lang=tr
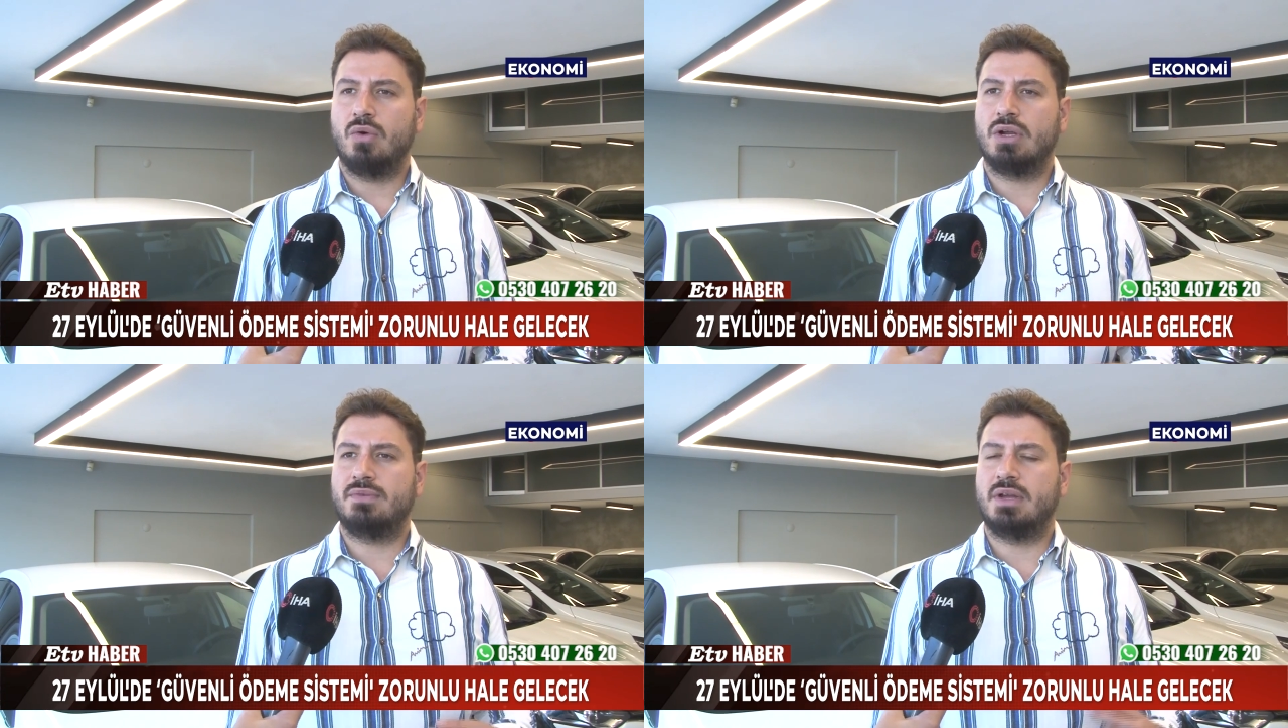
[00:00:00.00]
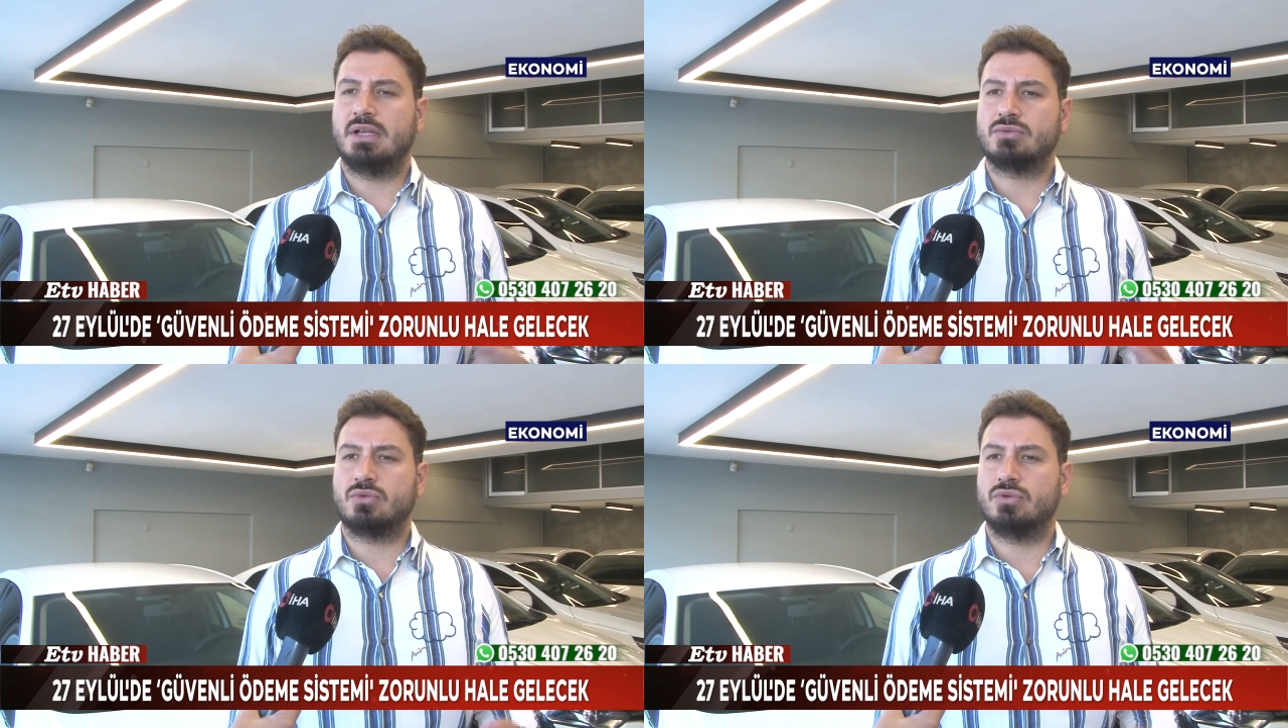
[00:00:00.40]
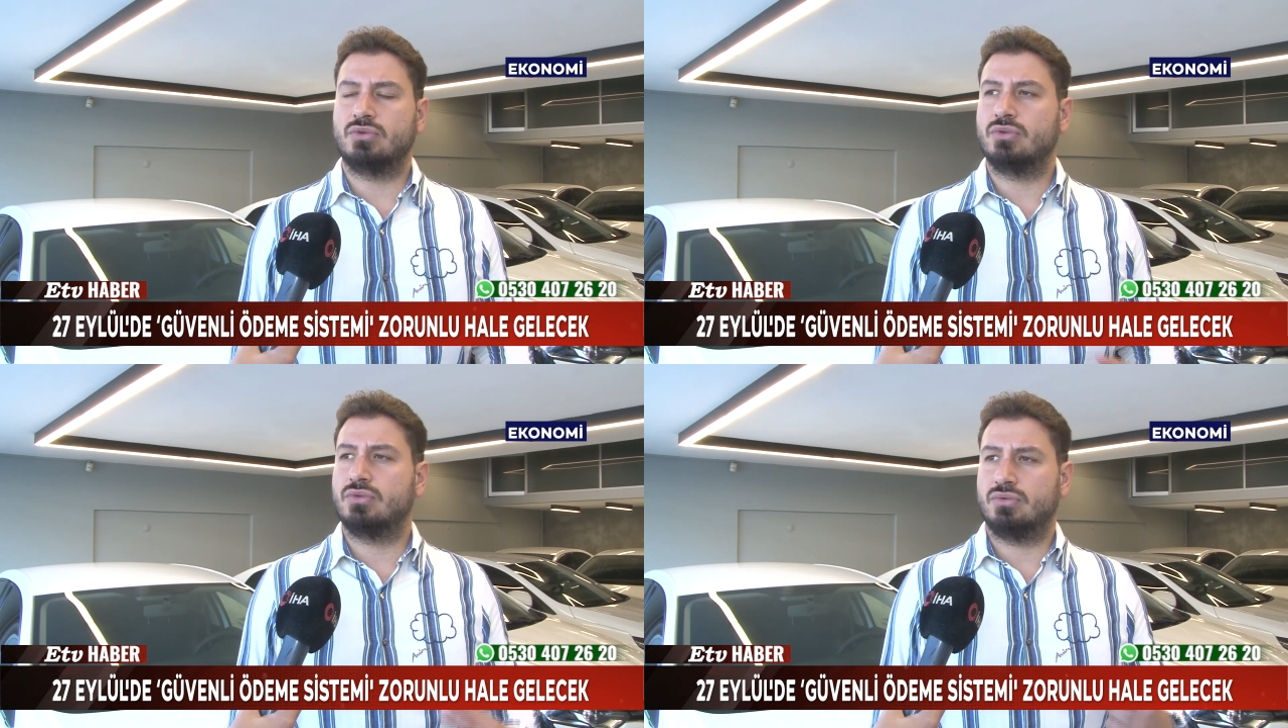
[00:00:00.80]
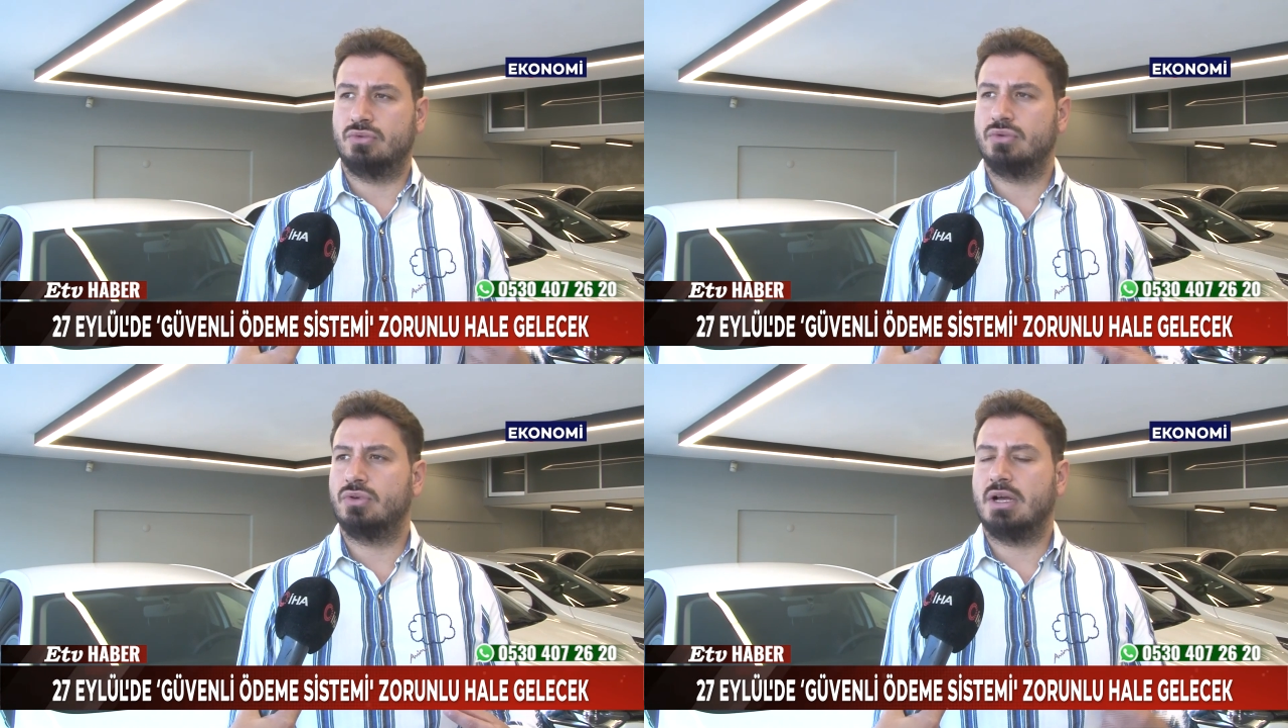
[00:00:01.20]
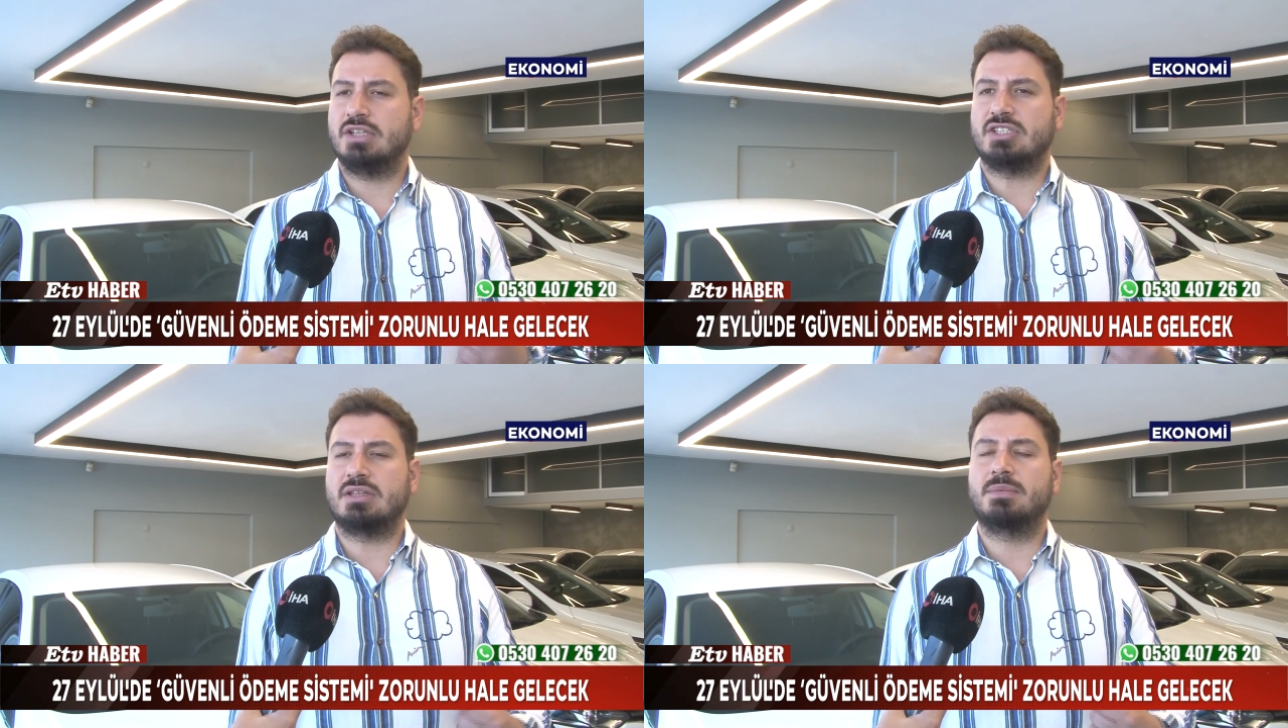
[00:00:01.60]
O referans kodunu
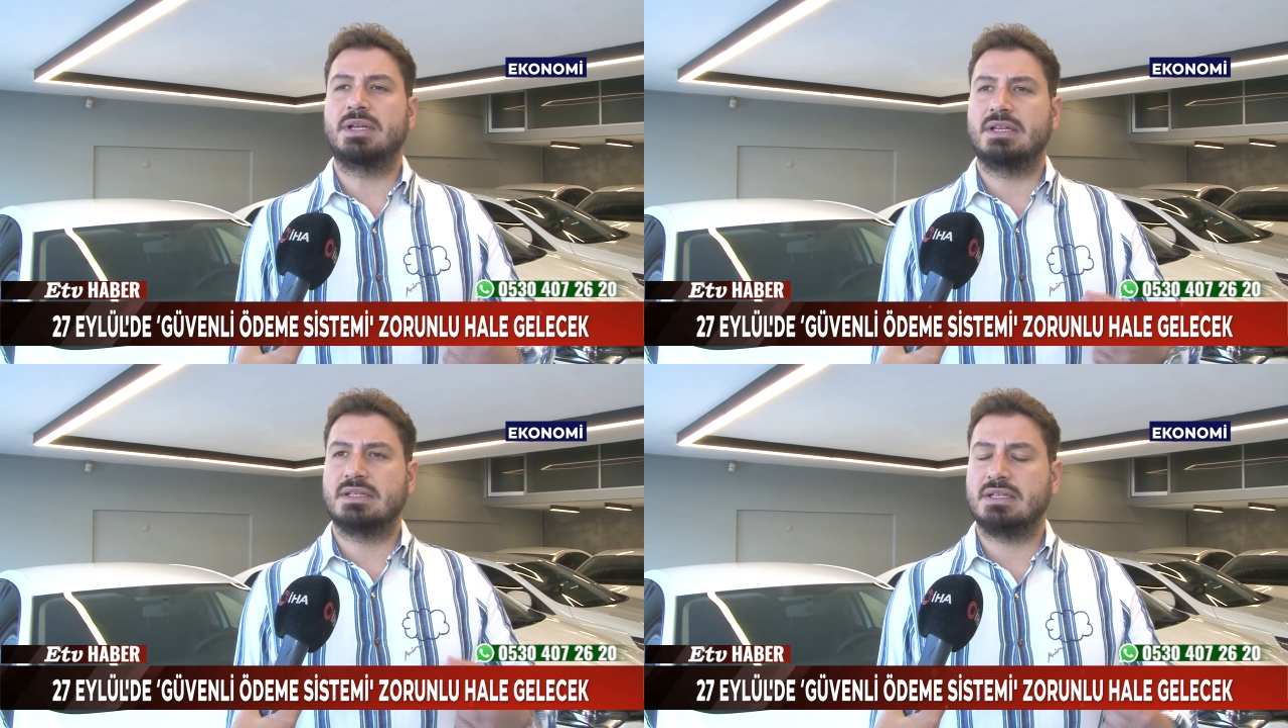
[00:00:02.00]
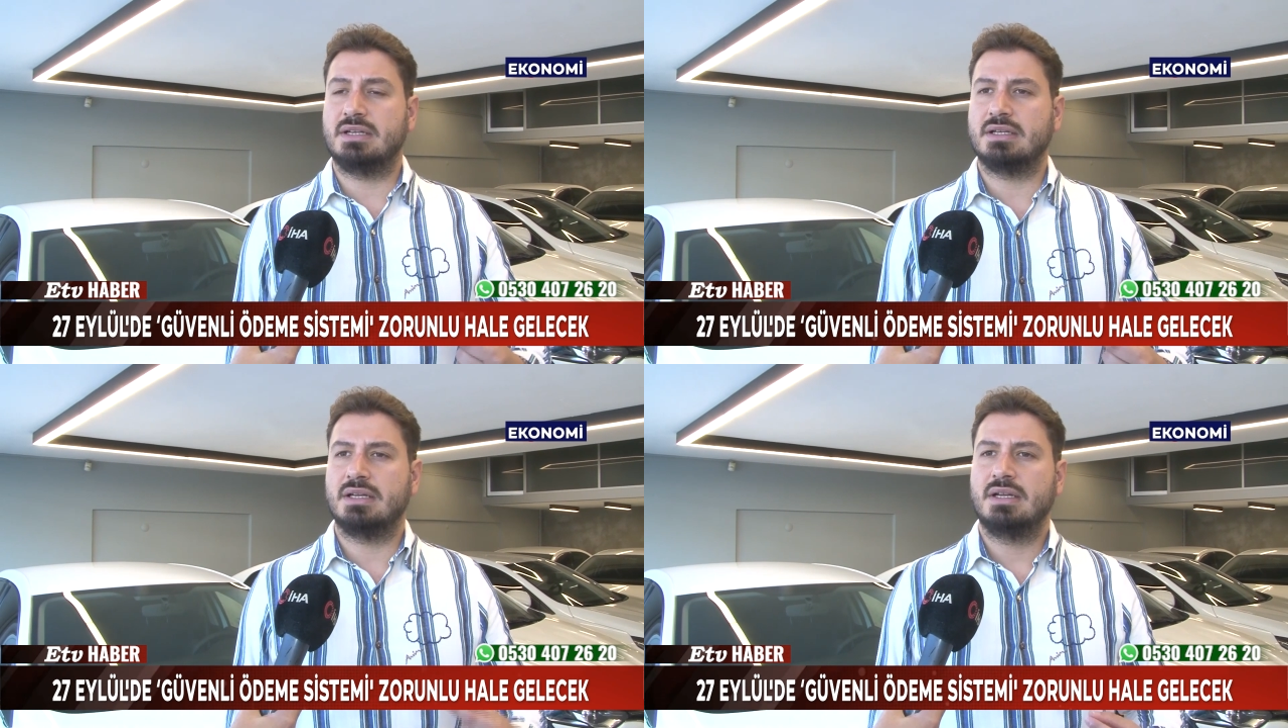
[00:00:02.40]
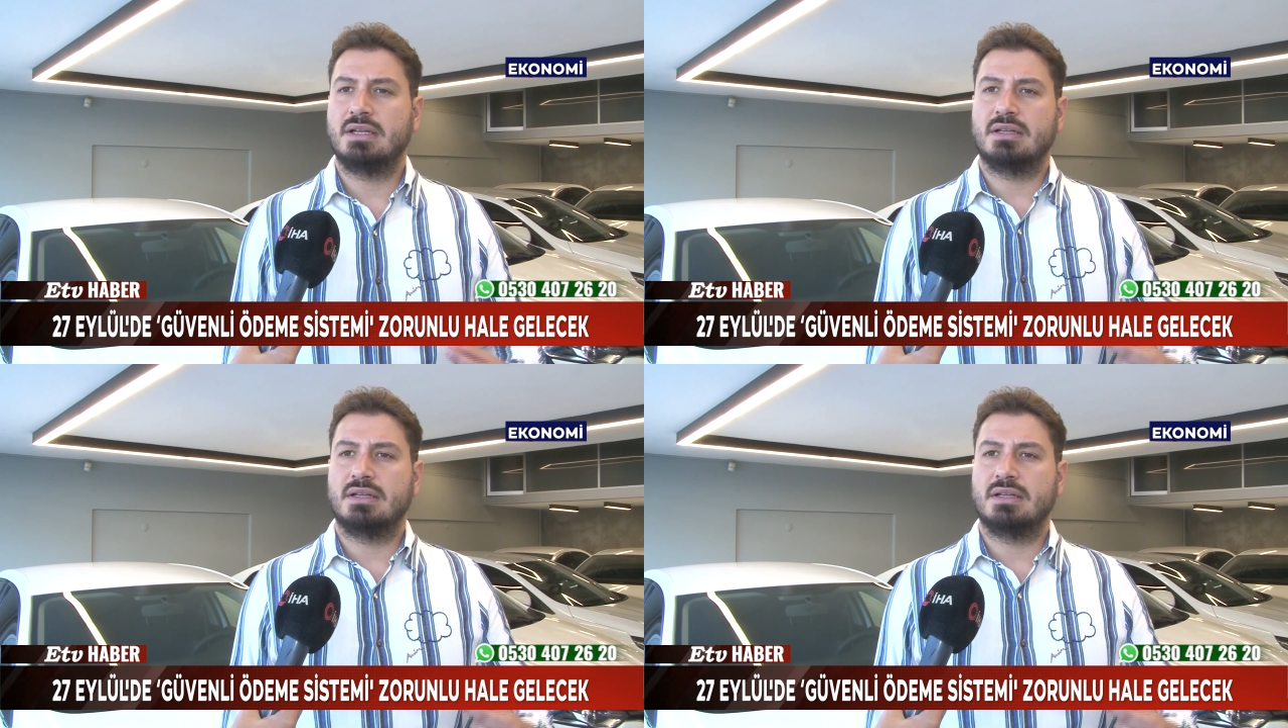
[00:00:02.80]
açıklamaya yazarak